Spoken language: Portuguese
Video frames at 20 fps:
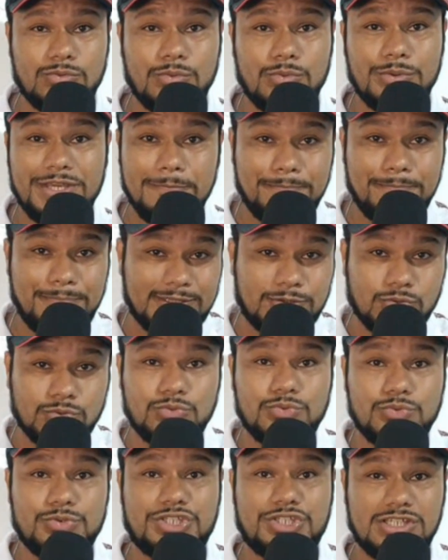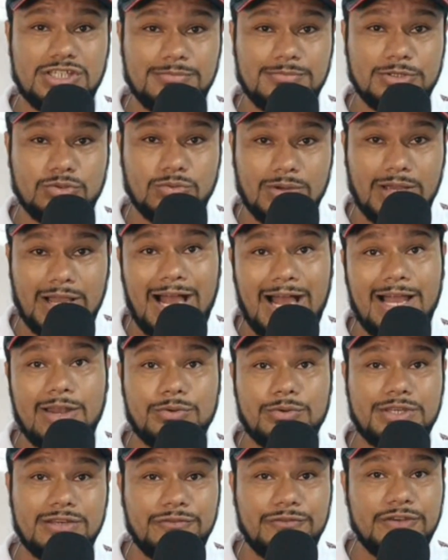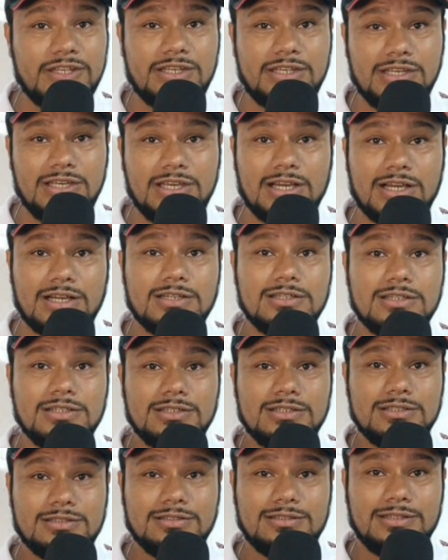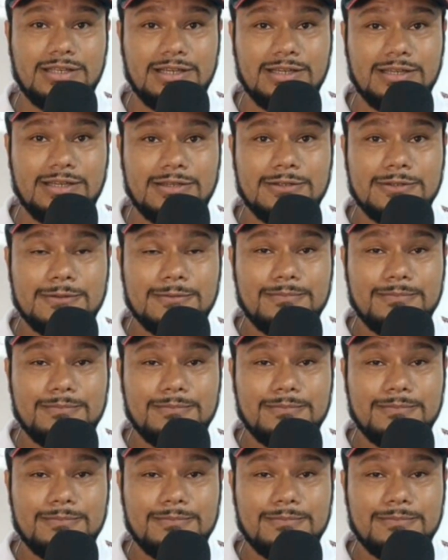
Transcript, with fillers: o ímpeto do time do Galo, que viria, né,